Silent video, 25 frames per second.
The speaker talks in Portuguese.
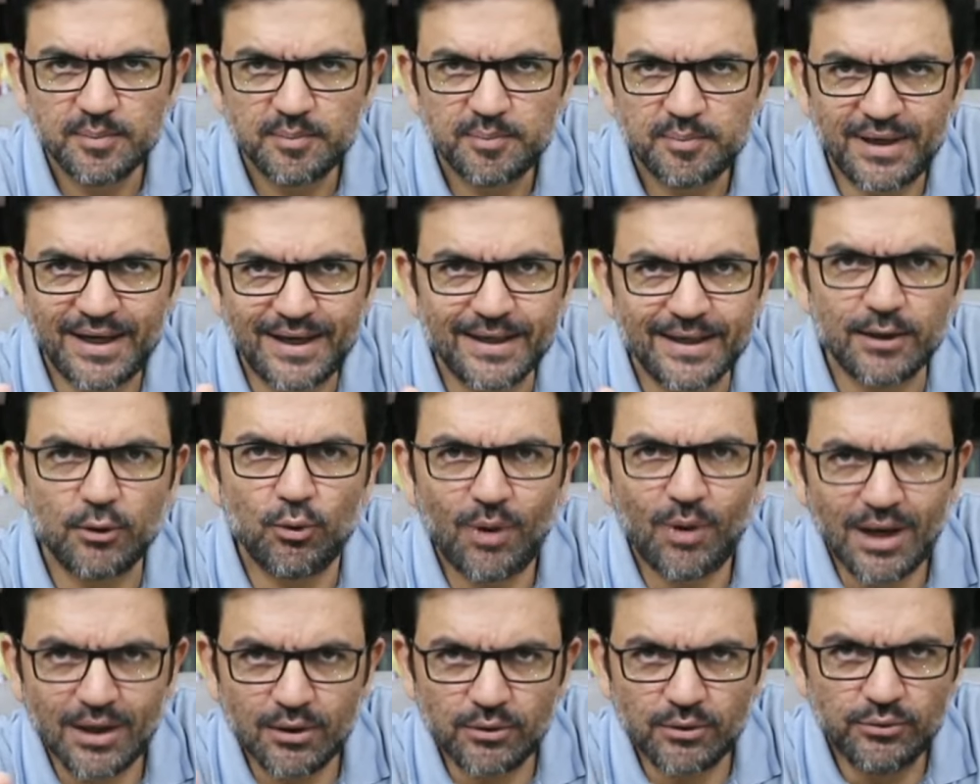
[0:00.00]
para
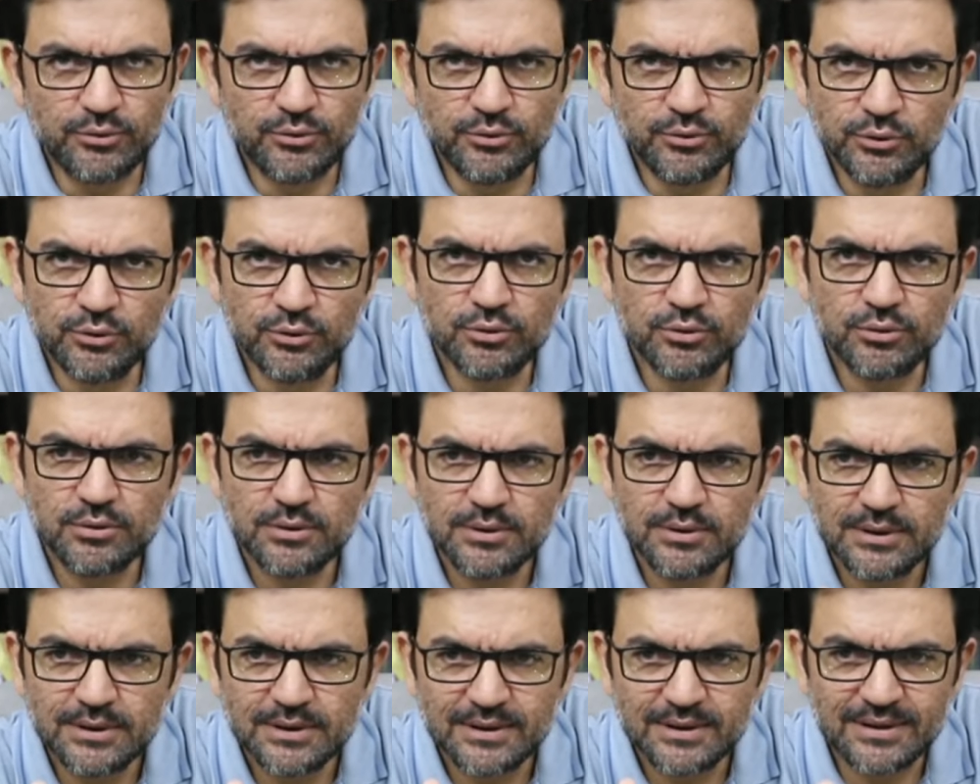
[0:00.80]
o
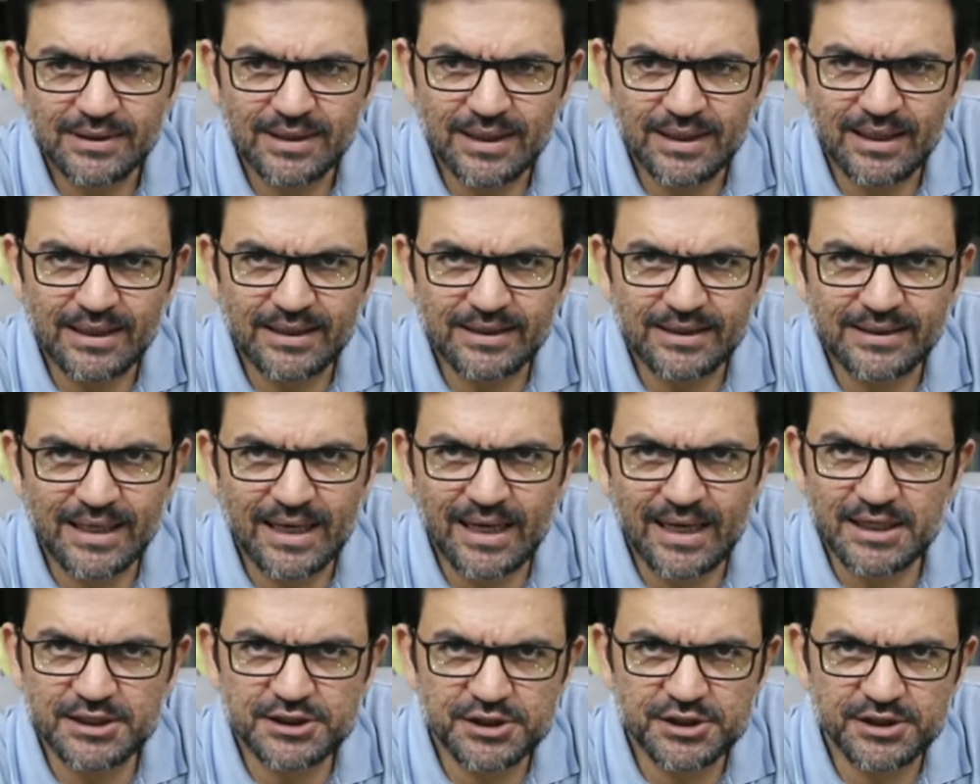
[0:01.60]
aluno na
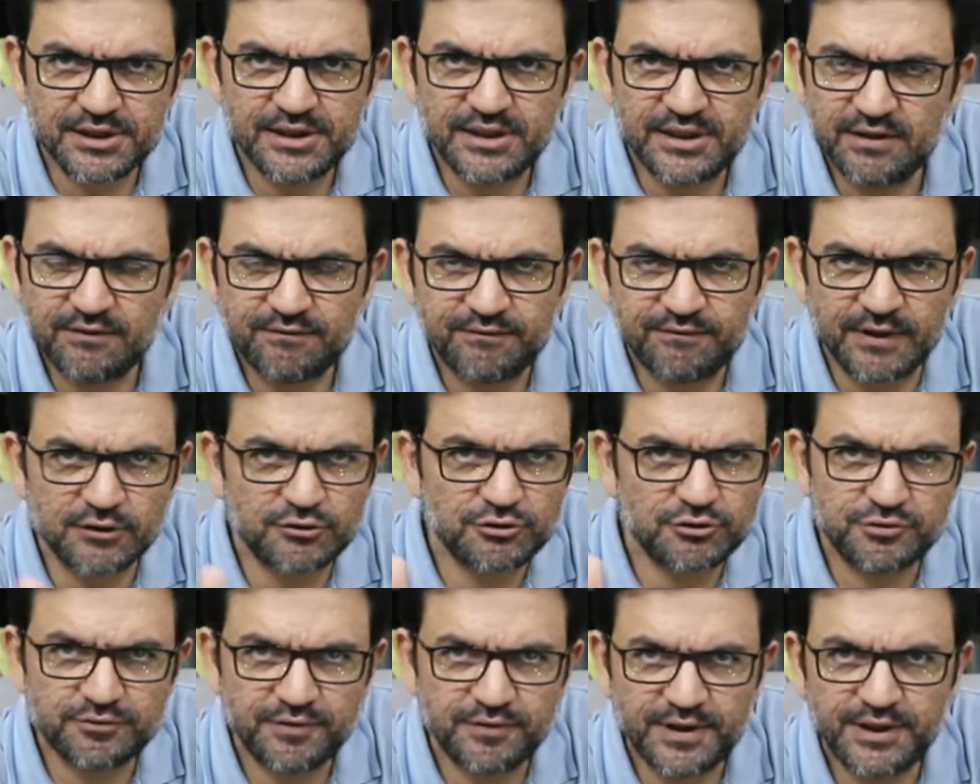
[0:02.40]
idade aí,
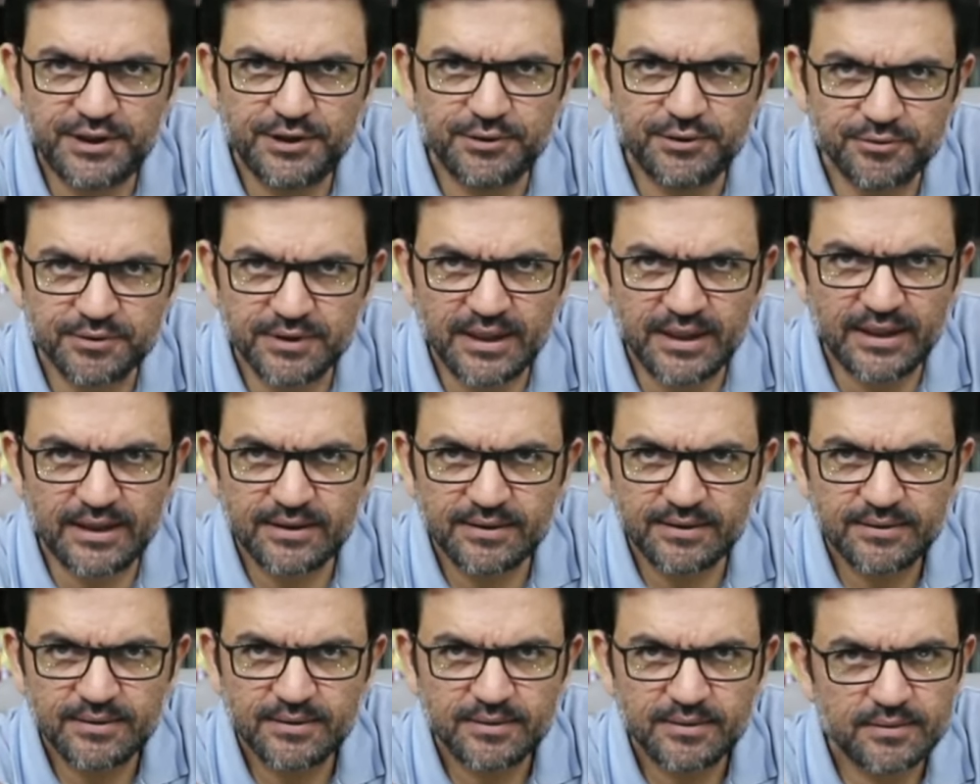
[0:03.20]
infanto juvenil, né,
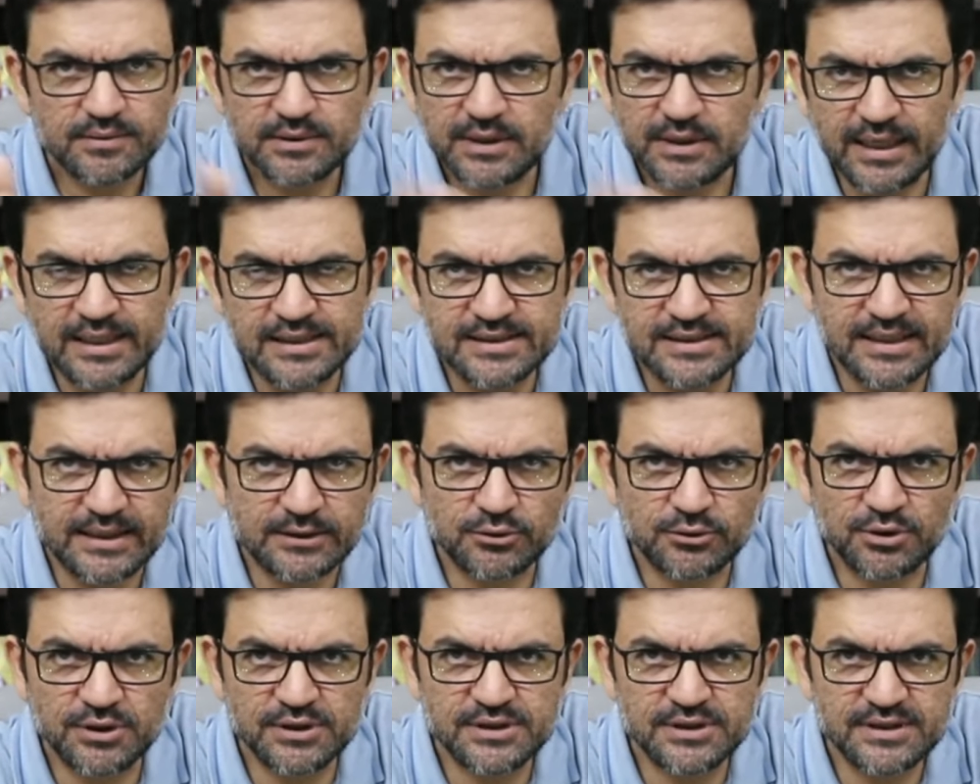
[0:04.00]
13,
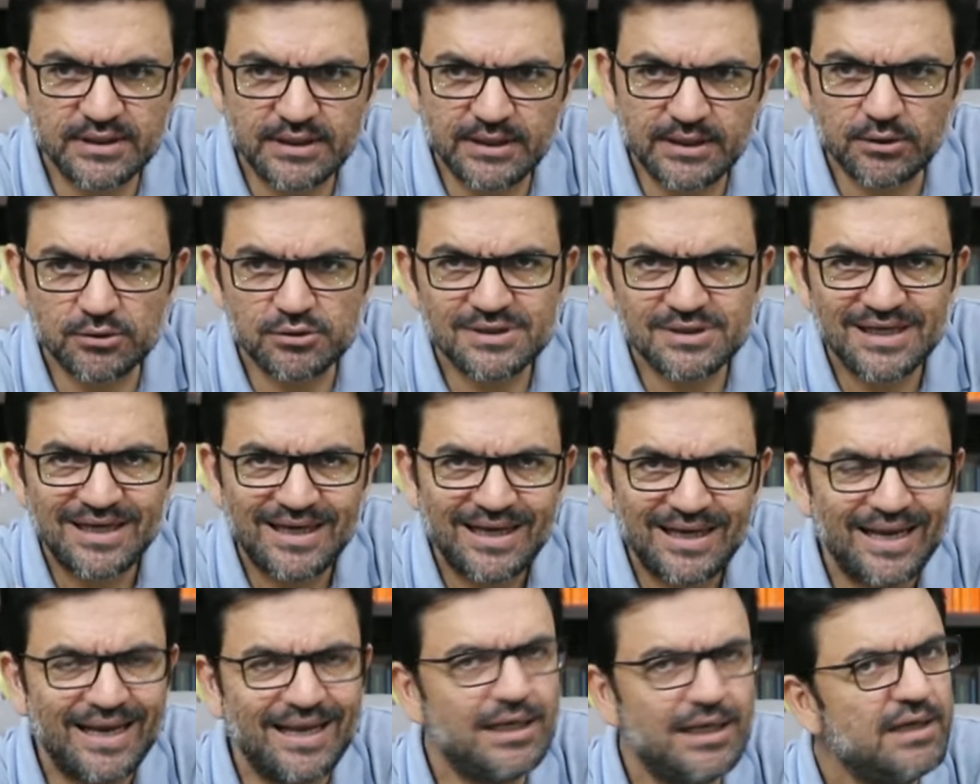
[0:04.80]
14 anos,
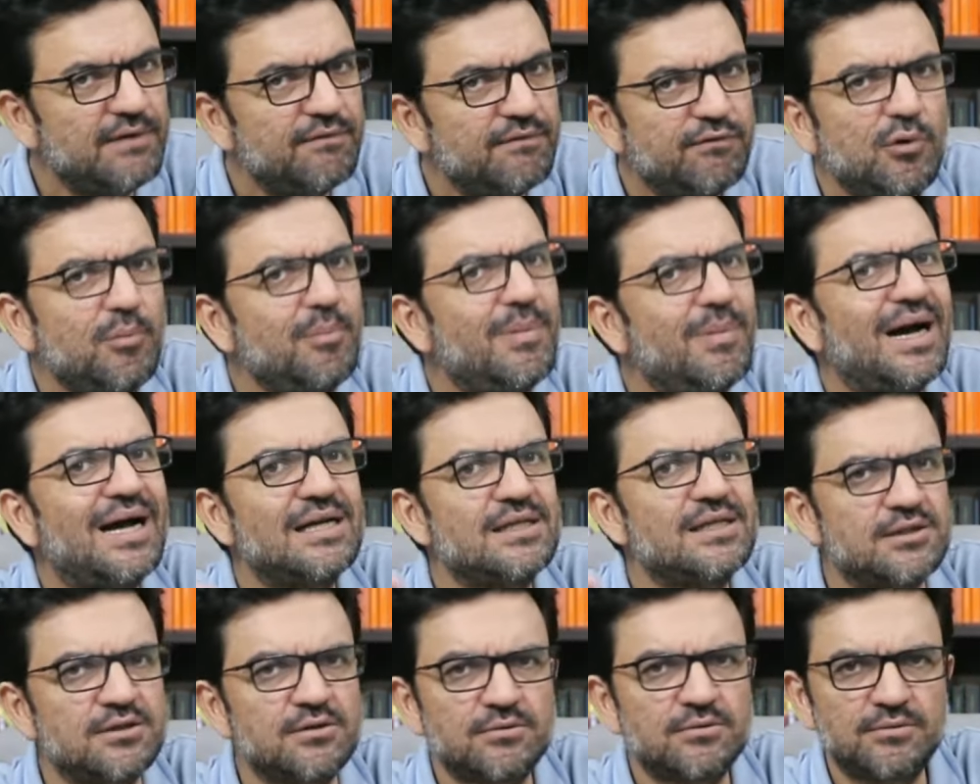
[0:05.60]
é livro
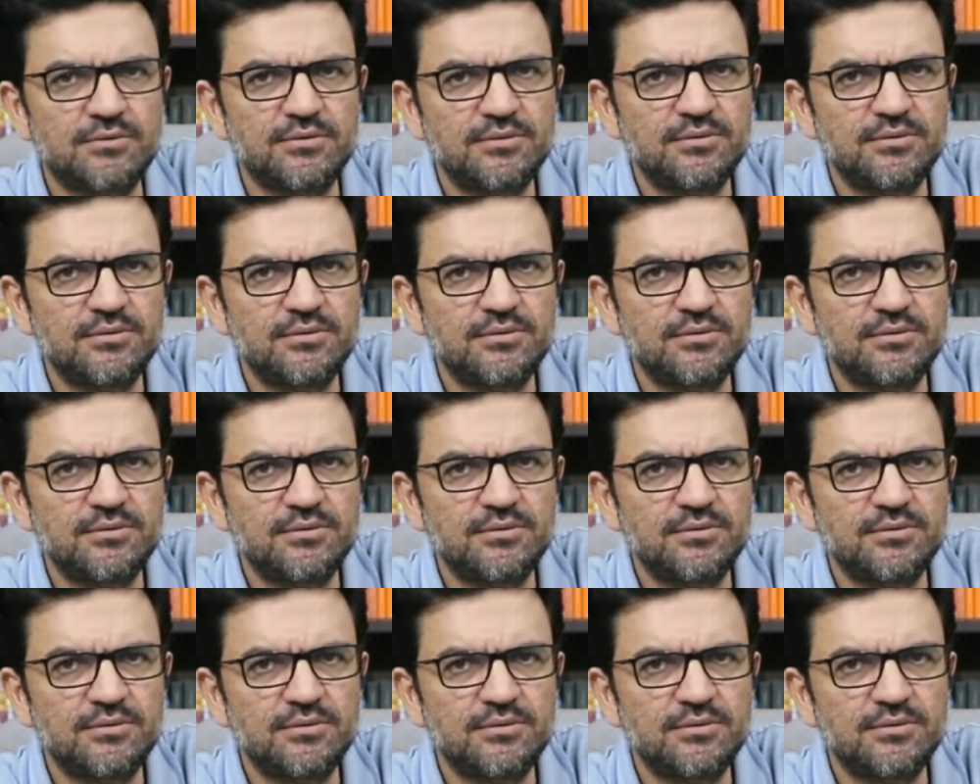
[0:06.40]
básico.